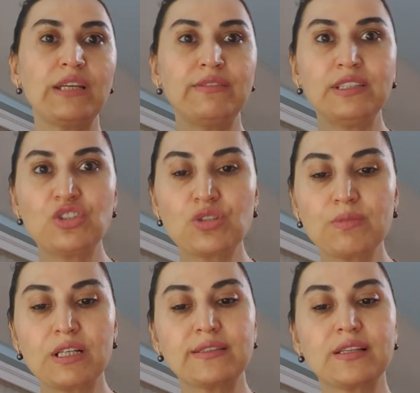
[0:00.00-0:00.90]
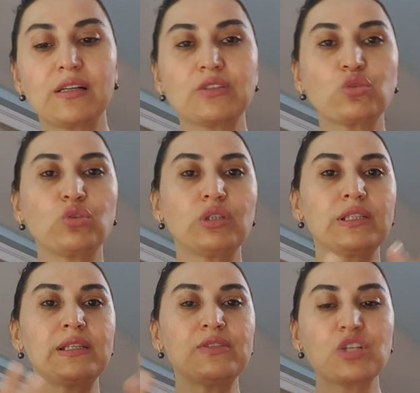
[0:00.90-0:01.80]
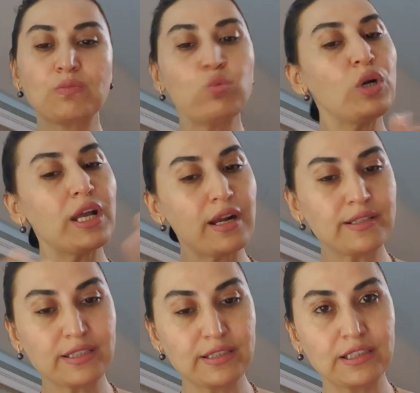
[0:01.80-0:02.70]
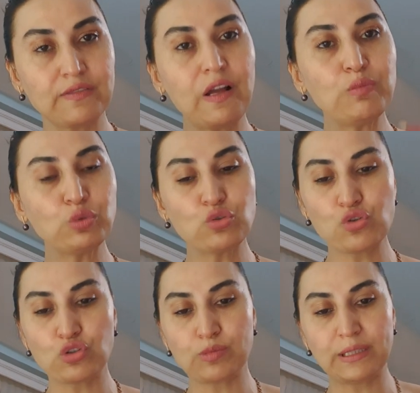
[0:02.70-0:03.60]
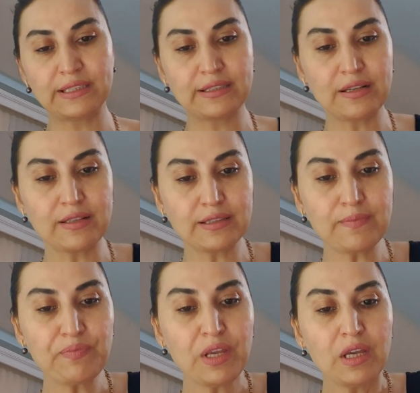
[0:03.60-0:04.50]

Evin içi mi restorasyon edilecek? Bu kararsızlık var. Bunu çözmeniz lazım.